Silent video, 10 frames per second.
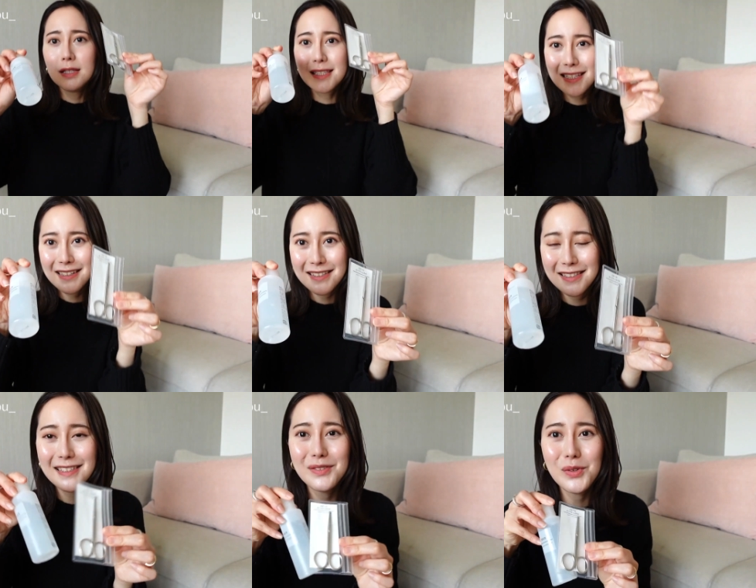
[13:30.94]
这个
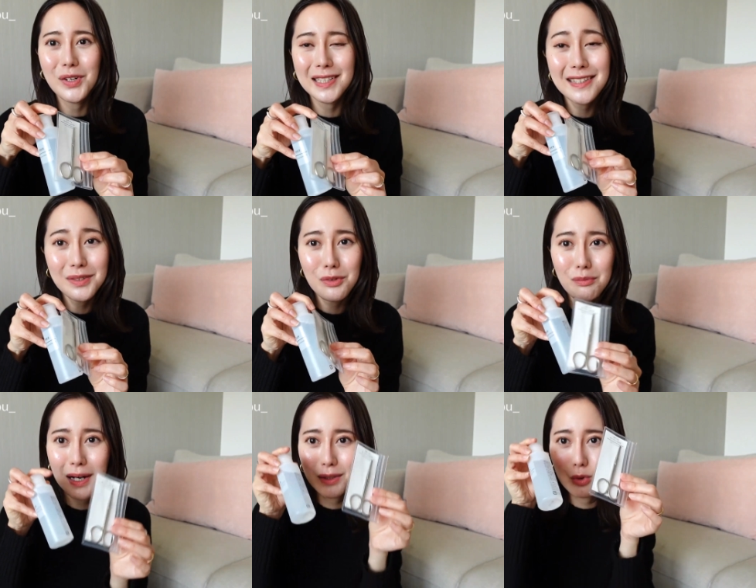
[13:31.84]
是我一二月
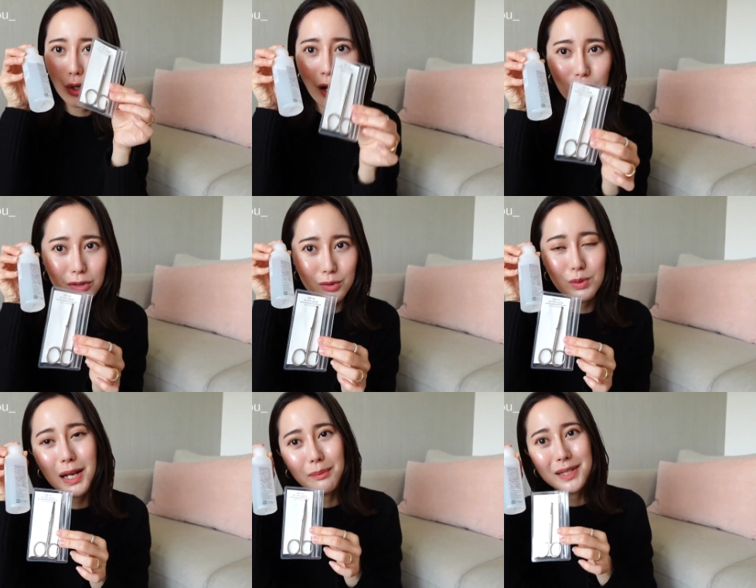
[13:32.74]
买的，我觉得好用的无
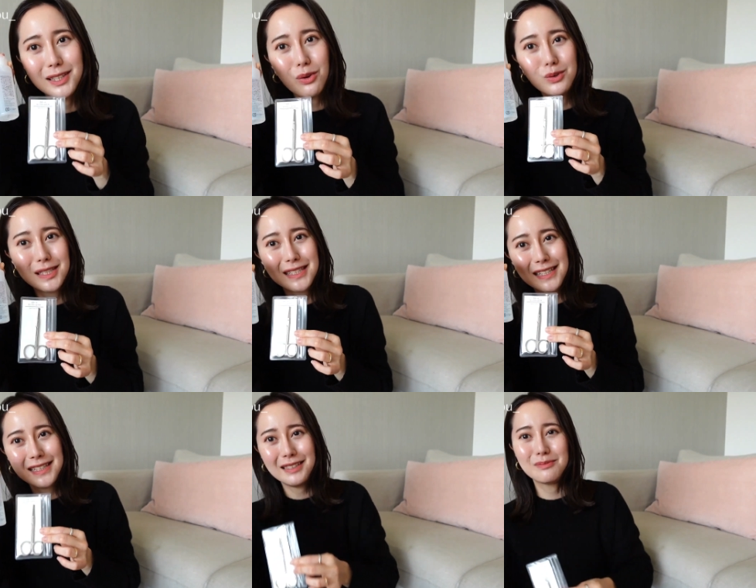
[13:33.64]
印良品的东
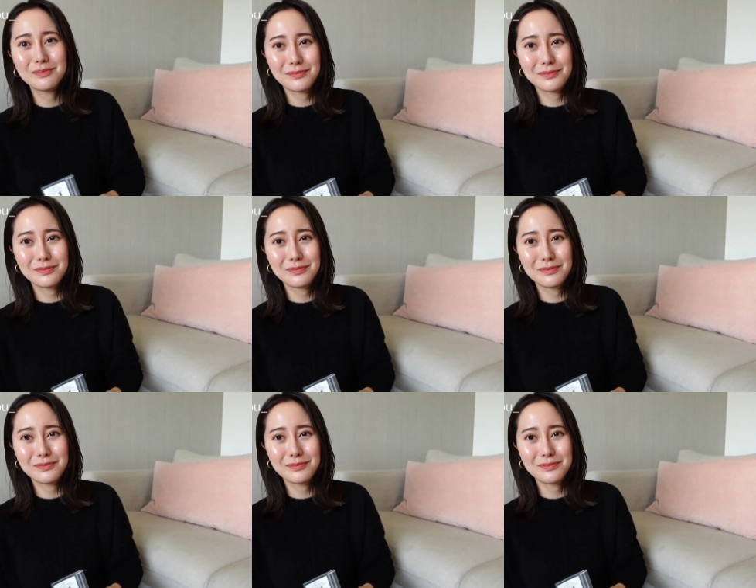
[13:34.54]
西。